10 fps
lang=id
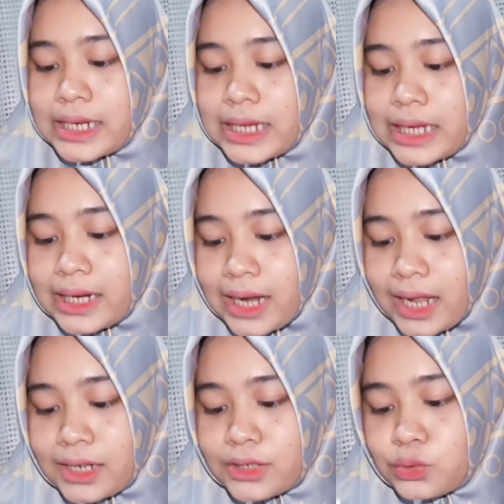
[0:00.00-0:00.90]

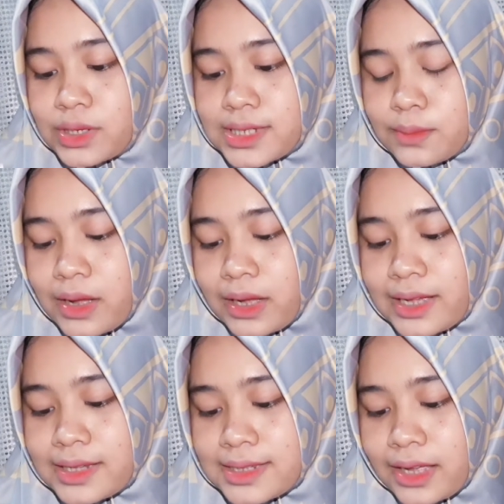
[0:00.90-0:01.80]
dikenal juga
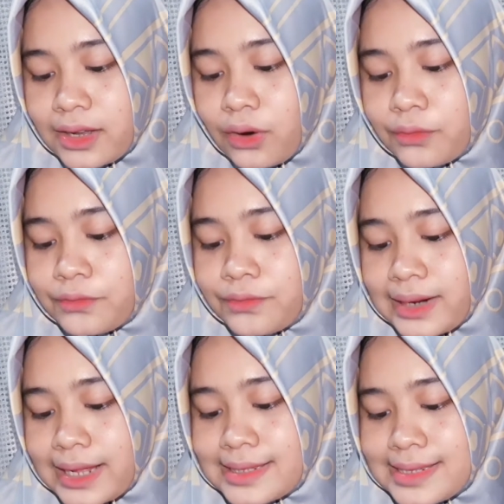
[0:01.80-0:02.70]
sebagai set of
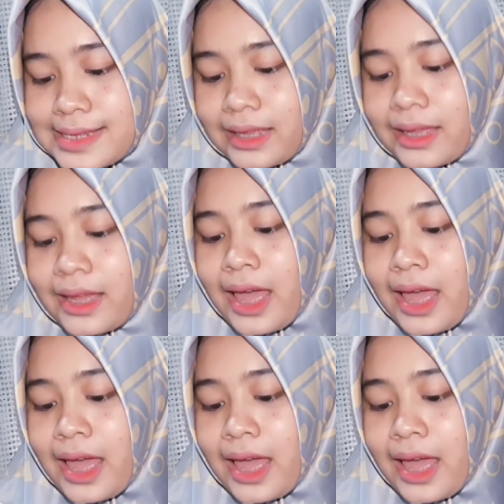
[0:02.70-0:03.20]
blazing,